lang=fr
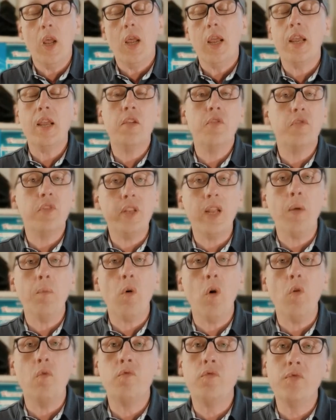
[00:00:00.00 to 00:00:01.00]
et
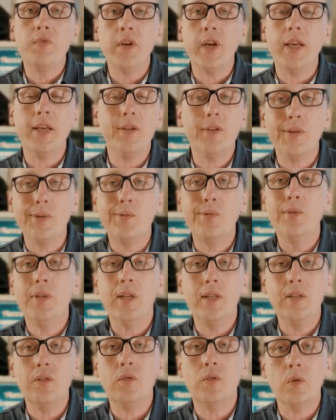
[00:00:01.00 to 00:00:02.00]
finalement vous verrez que d'une
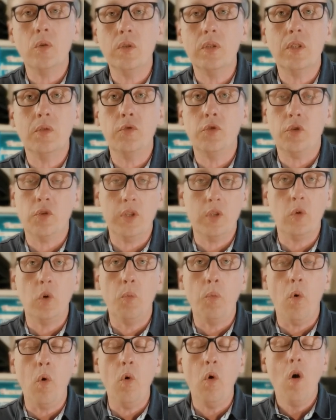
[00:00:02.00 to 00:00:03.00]
année sur l'autre si vous changez de
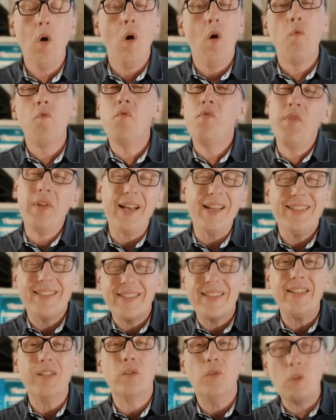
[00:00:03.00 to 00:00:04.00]
GoPro vous verrez
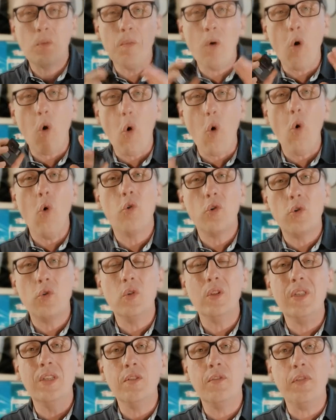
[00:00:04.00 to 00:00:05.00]
strictement
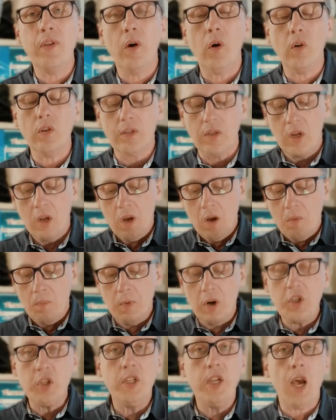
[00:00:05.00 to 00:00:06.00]
aucune différence moi
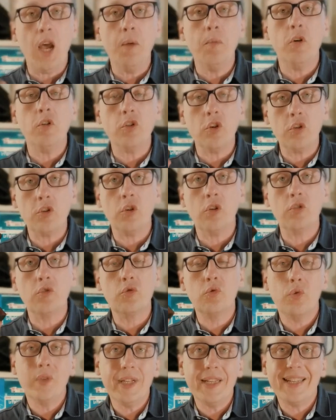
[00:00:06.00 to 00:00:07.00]
généralement j'en change
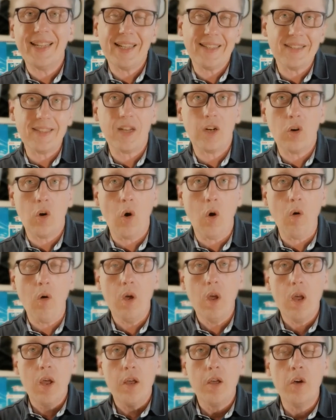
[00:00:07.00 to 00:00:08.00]
tous les 4-5 ans
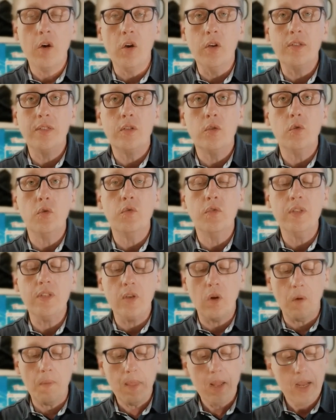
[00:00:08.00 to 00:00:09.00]
euh, c'est
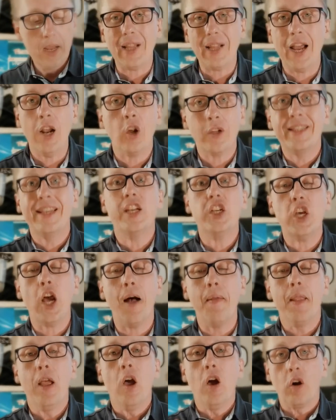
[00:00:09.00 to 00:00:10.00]
suffisant. Alors déjà,
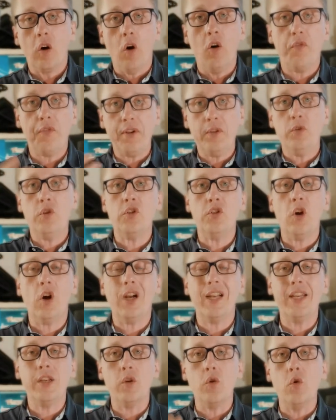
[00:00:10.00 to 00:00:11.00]
quand on fait du
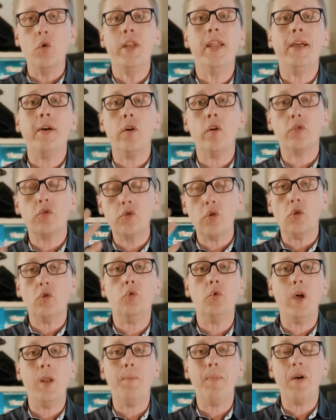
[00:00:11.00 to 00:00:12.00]
snorkeling, une erreur
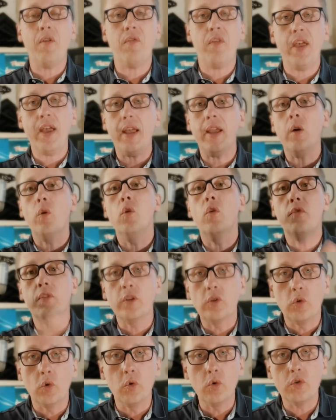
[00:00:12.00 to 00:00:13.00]
surtout à ne pas faire, et on le fait
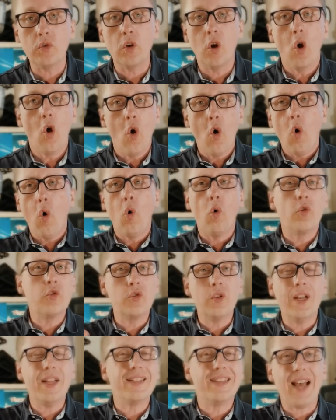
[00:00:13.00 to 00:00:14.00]
tous, on se
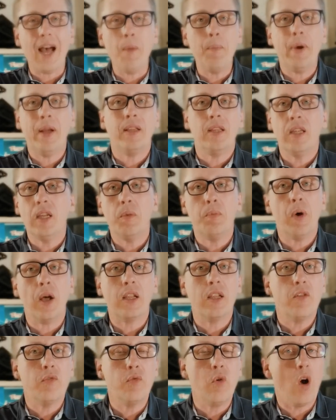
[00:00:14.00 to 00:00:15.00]
laisse appâter par
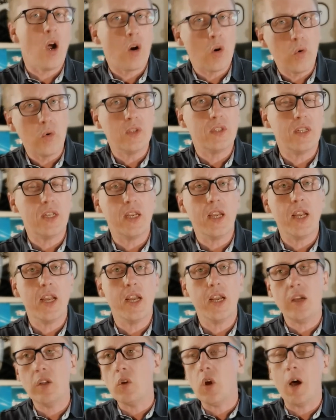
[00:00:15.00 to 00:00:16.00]
des fois un
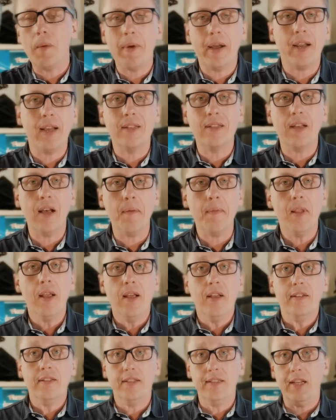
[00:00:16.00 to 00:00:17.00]
conseiller dans un magasin,
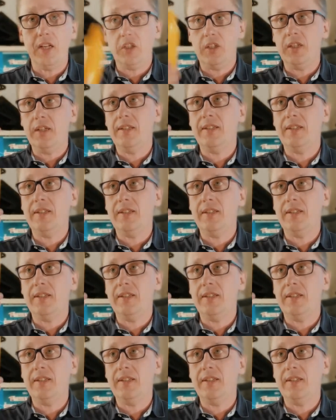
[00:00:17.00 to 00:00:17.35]
c'est d'acheter